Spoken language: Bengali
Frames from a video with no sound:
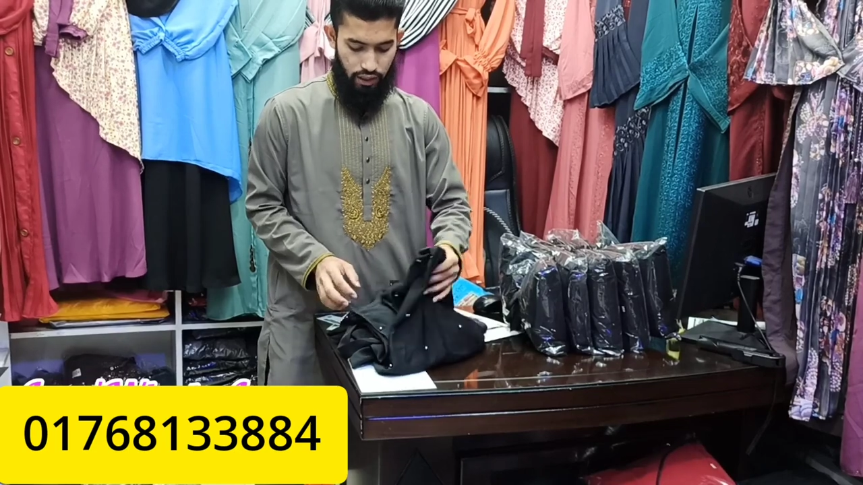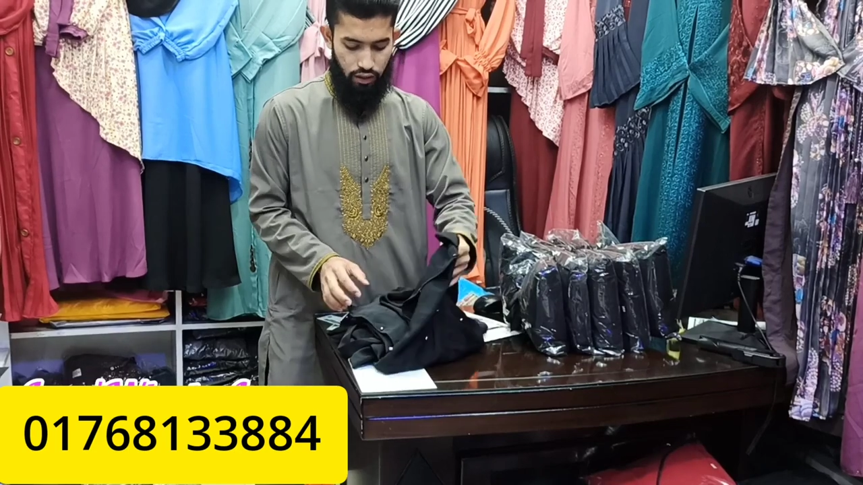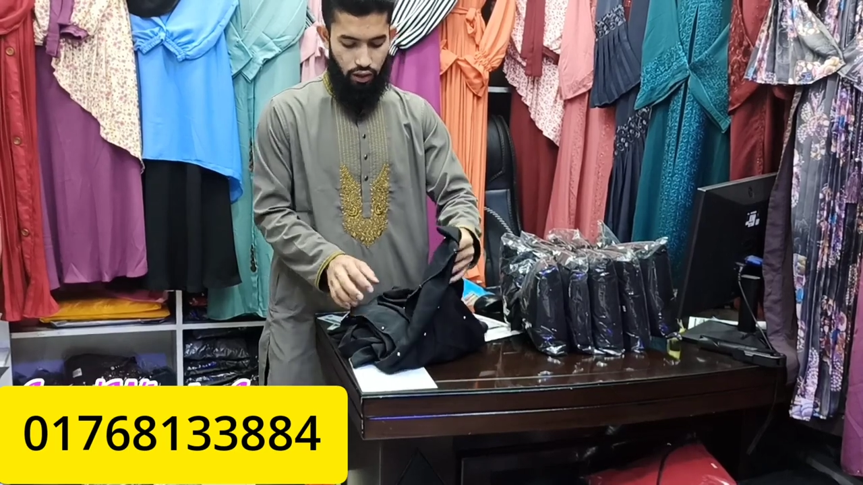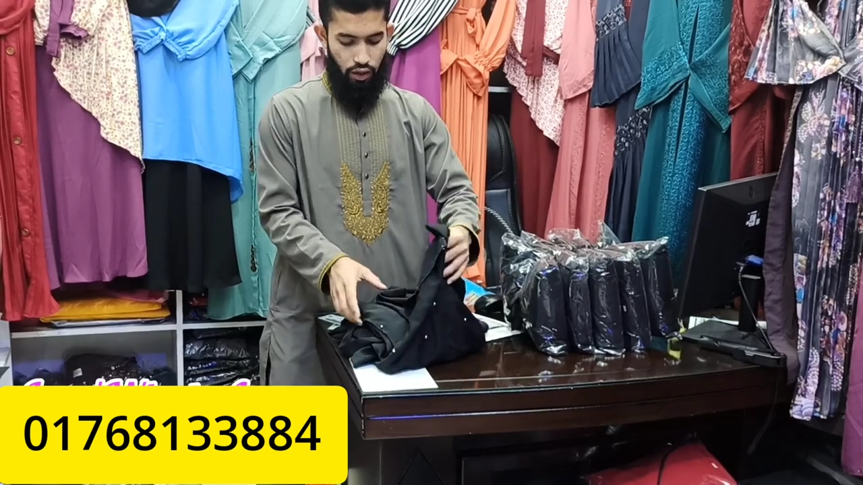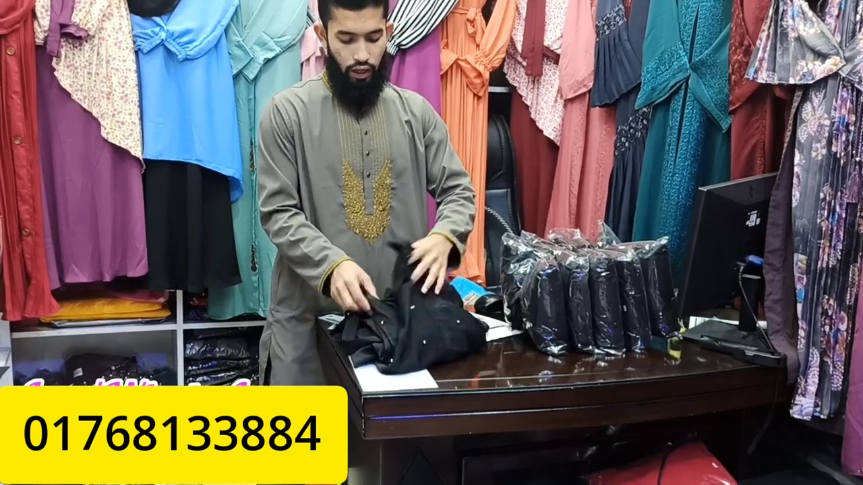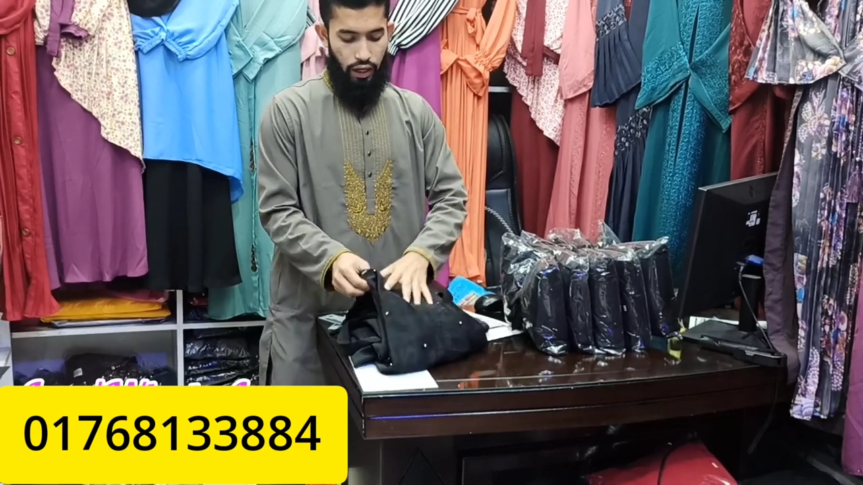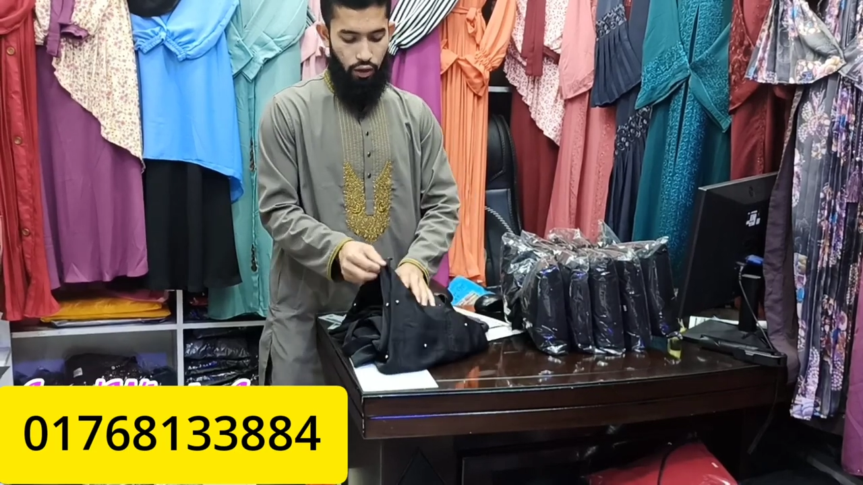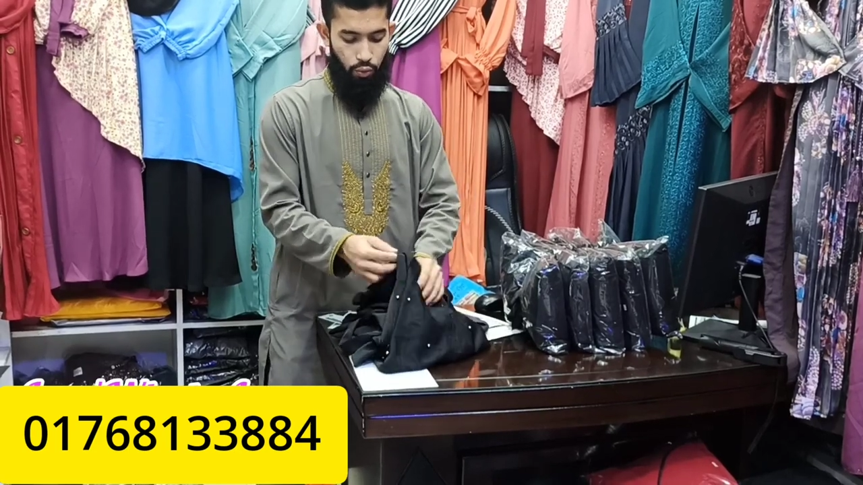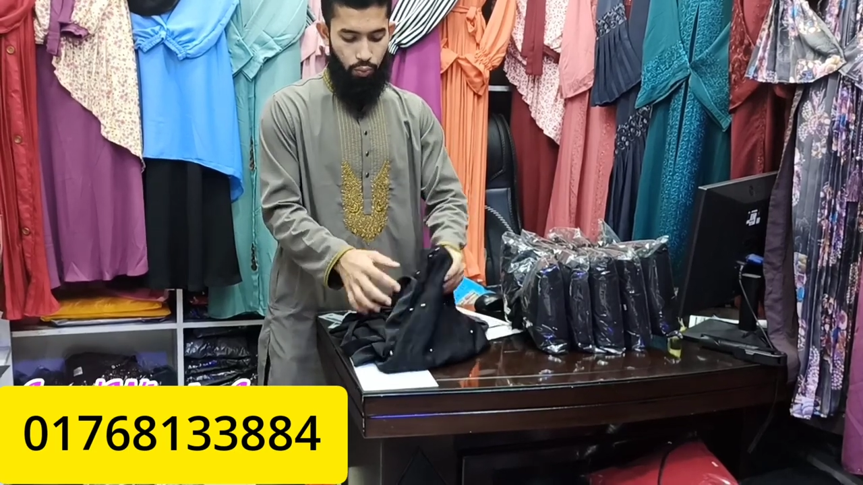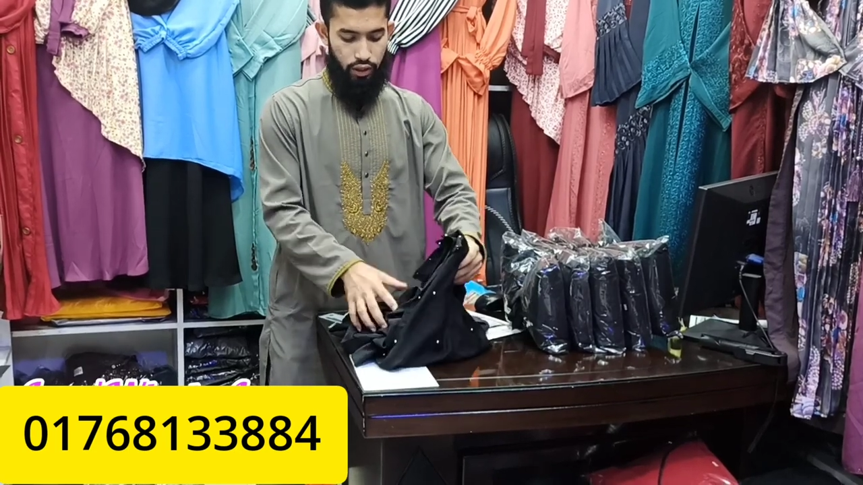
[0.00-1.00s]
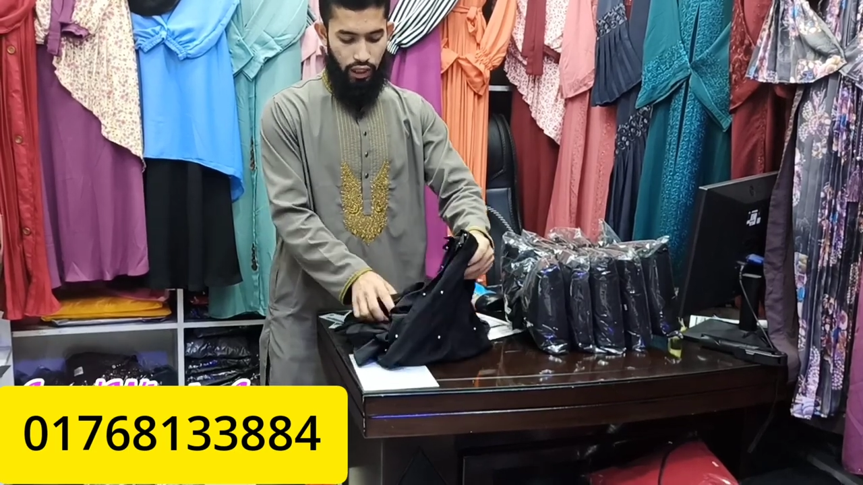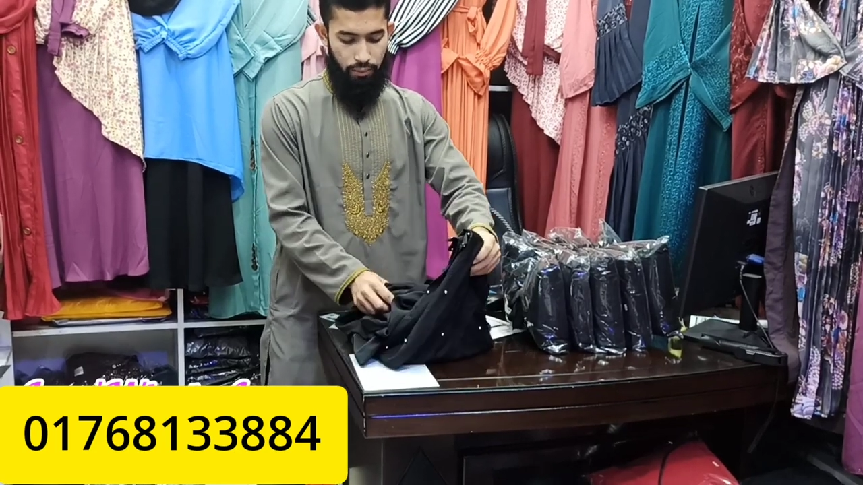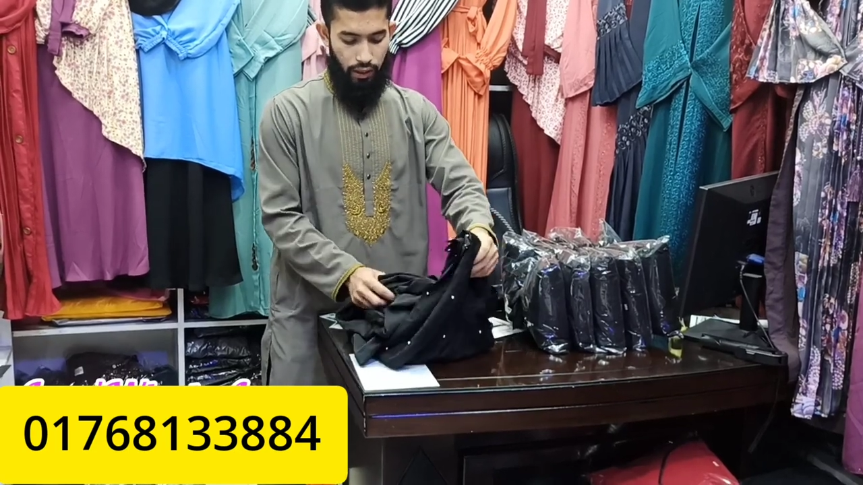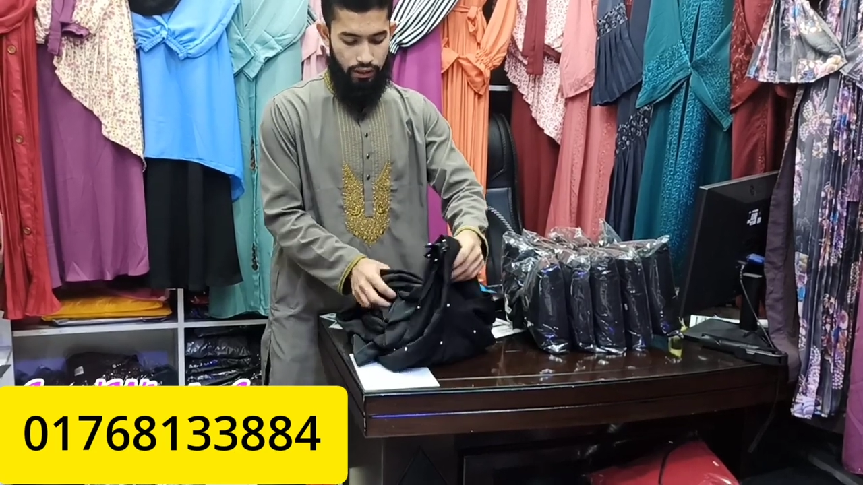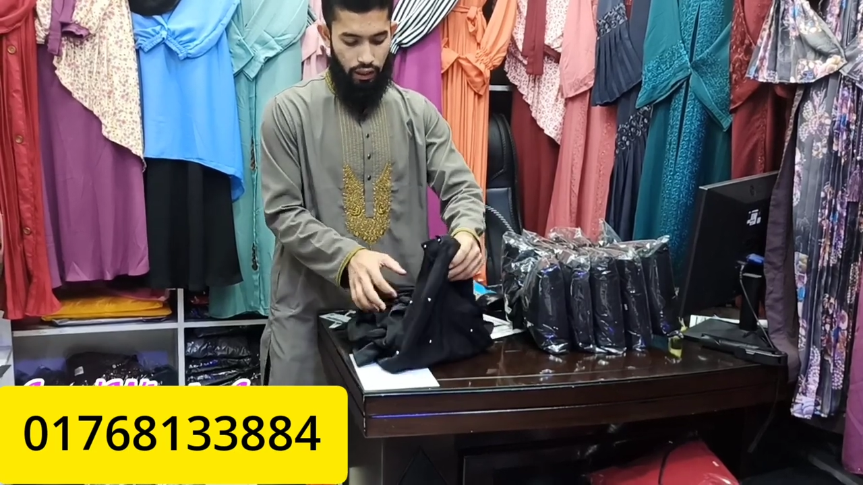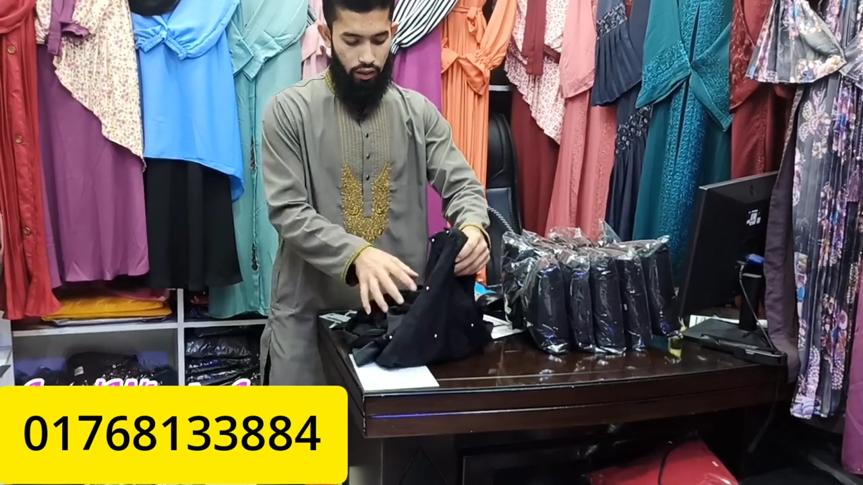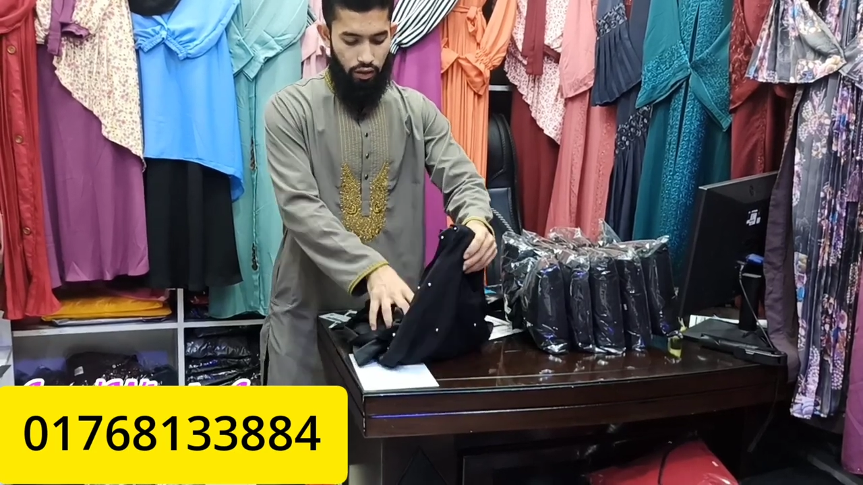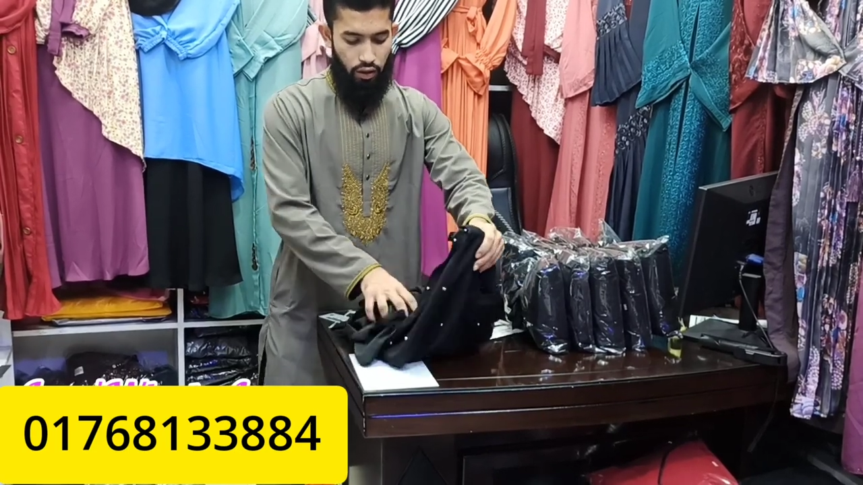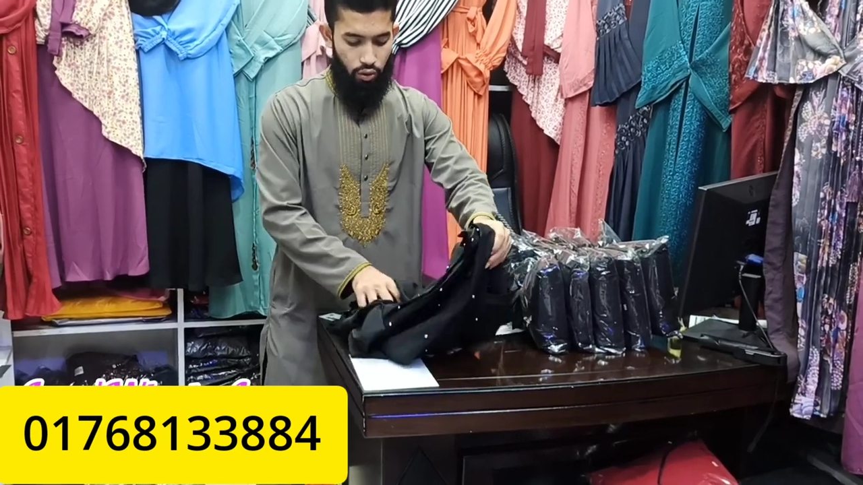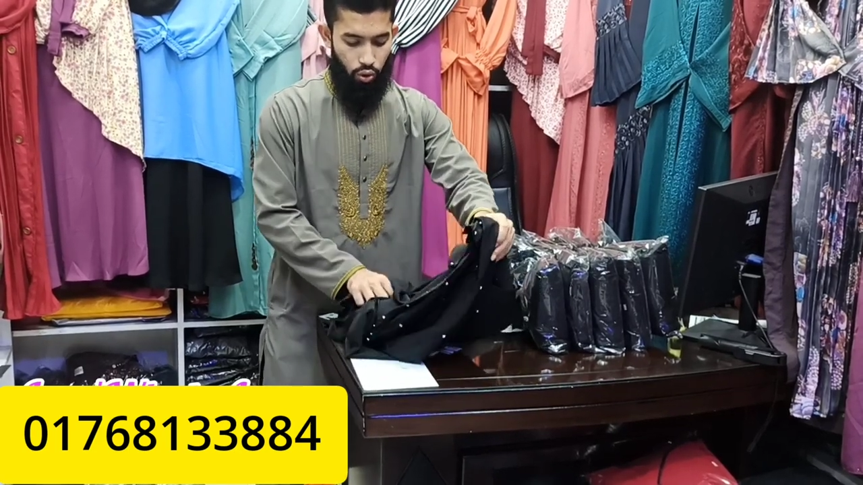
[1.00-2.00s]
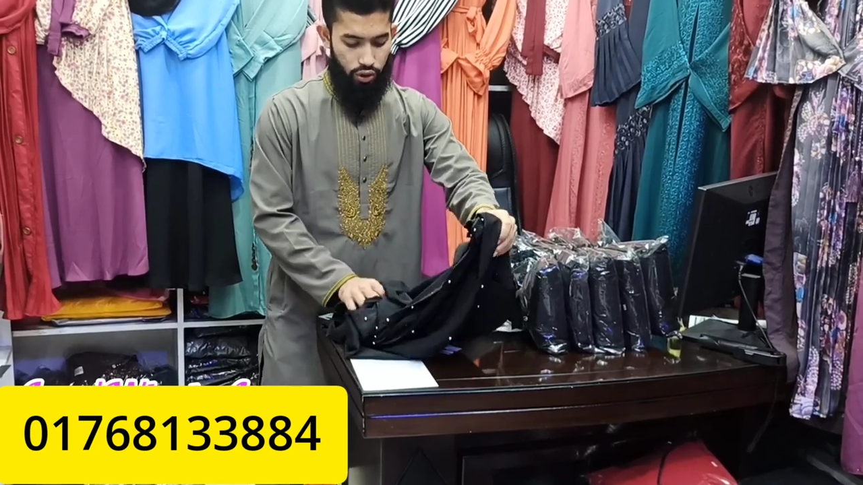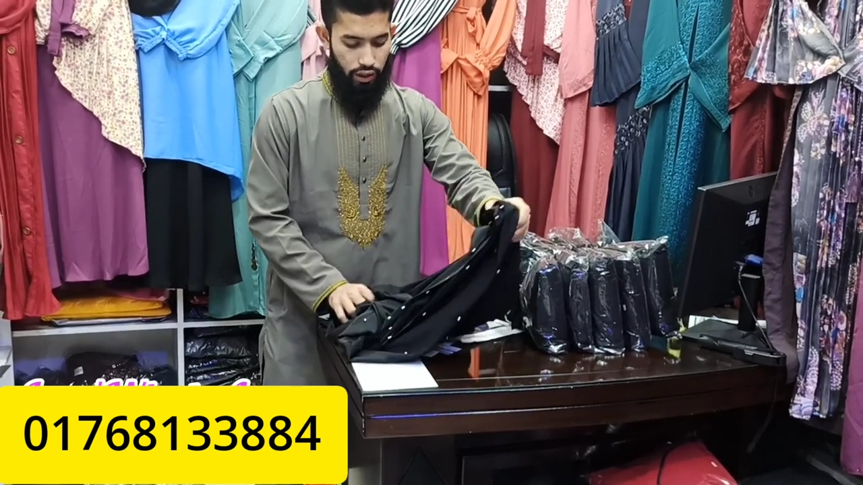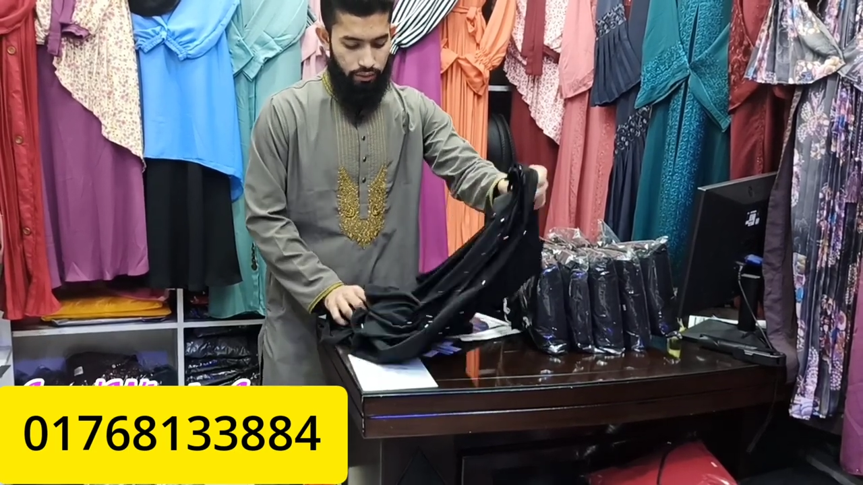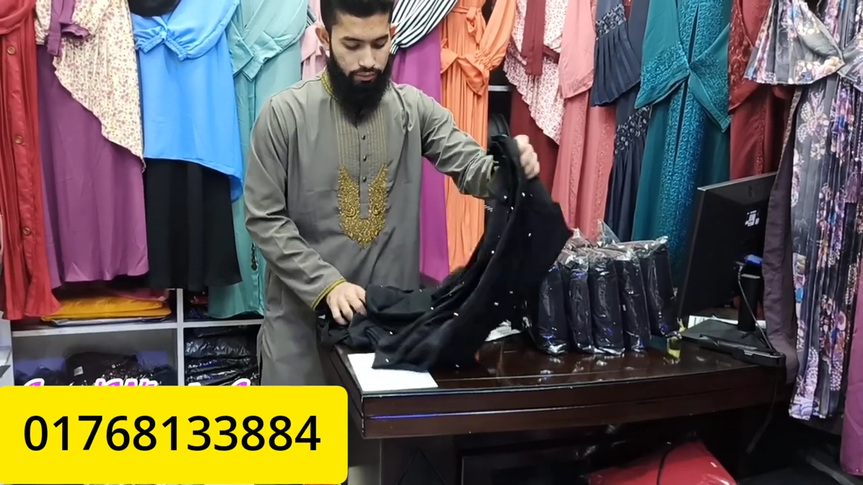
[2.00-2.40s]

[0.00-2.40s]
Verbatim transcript: সেট এটা উপরে থাকবে একটা কোটি